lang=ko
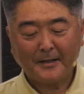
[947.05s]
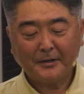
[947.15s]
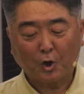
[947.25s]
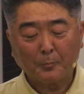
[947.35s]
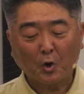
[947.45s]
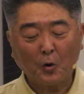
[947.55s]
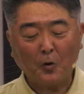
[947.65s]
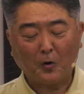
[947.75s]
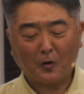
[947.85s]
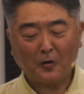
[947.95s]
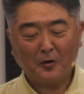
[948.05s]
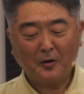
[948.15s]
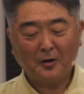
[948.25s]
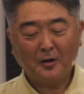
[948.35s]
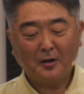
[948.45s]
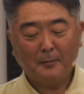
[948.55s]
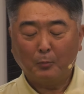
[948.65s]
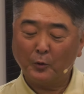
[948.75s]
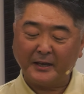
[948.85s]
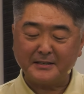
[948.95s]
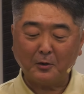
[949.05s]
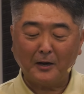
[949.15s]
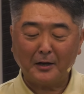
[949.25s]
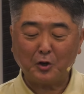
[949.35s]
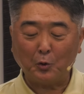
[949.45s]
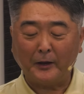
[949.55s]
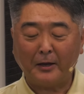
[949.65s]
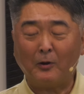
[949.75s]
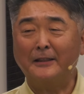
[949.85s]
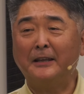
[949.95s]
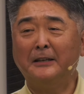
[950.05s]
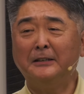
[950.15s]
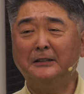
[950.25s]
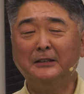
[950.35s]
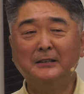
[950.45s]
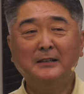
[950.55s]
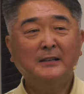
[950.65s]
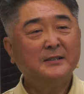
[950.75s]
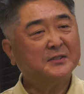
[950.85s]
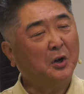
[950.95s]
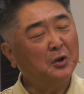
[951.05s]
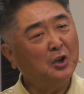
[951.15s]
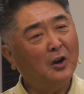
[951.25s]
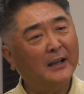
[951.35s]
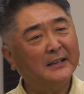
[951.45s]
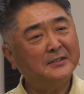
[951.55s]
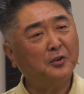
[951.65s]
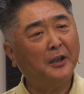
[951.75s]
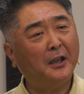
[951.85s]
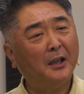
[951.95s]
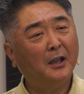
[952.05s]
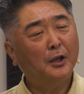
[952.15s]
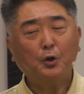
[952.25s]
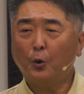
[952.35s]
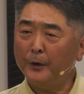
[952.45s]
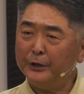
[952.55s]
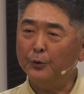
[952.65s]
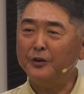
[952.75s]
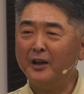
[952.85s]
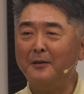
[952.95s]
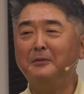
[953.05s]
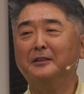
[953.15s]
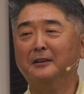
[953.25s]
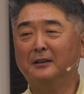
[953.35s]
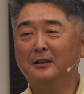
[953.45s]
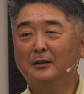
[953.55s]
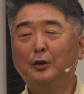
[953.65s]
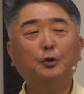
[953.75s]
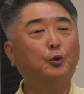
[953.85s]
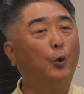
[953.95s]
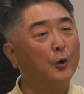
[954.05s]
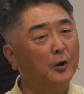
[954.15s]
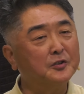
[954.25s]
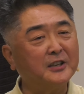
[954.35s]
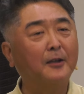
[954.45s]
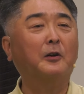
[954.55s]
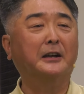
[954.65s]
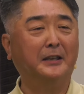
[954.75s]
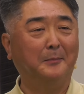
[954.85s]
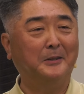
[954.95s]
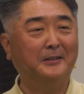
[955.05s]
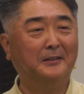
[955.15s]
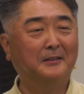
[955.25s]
그러므로 목회자와 교회의 관계는 성령 안에서의 코이노니아입니다. 동역자의 관계입니다.